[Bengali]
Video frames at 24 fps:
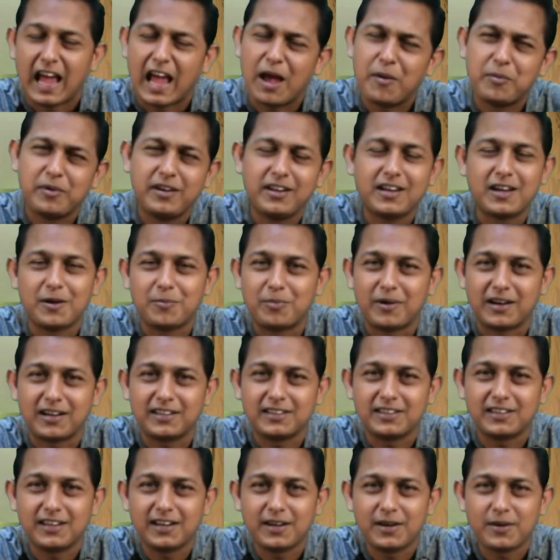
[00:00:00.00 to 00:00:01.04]
আমেরিকা
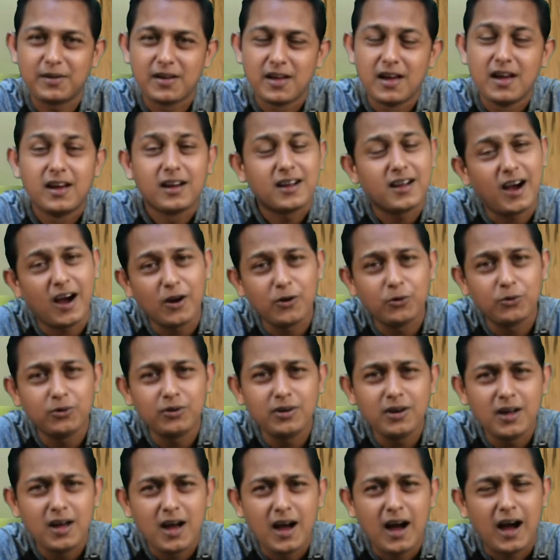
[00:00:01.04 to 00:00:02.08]
পাড়ি দিলেন কারণ
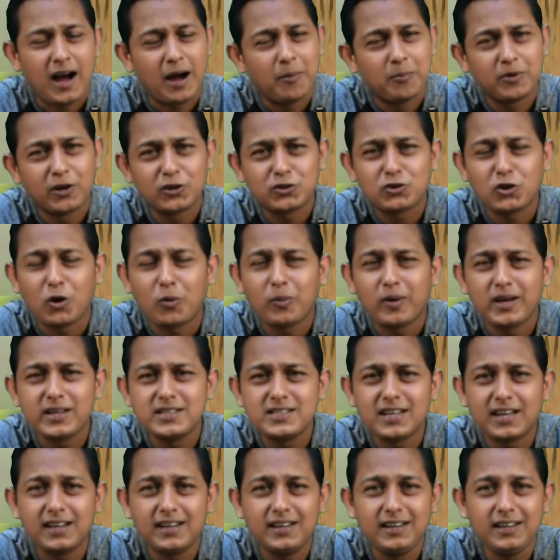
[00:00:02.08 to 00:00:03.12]
আমরা সবাই
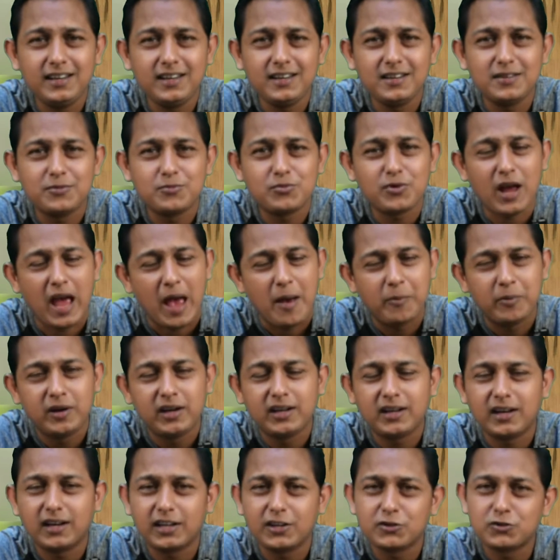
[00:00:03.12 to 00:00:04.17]
জানি
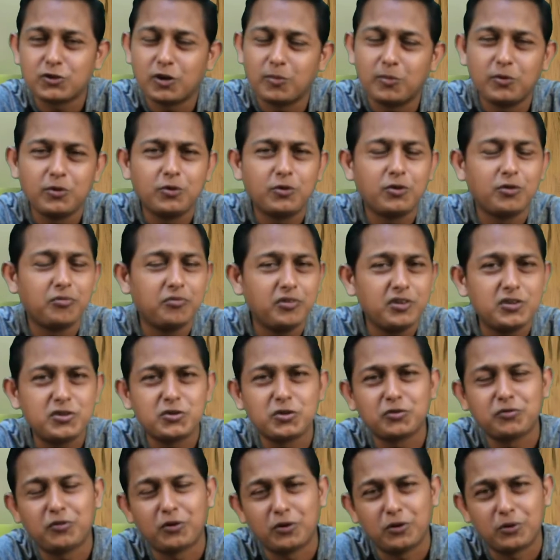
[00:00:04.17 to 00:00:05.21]
আমেরিকাকে সমগ্র
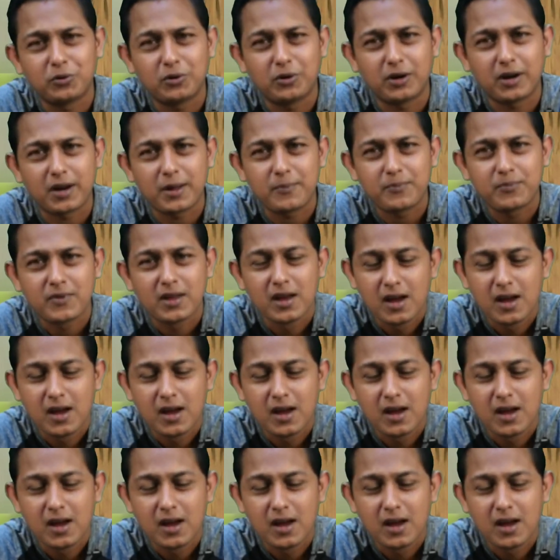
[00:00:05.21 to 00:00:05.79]
বিশ্ব ফলো করে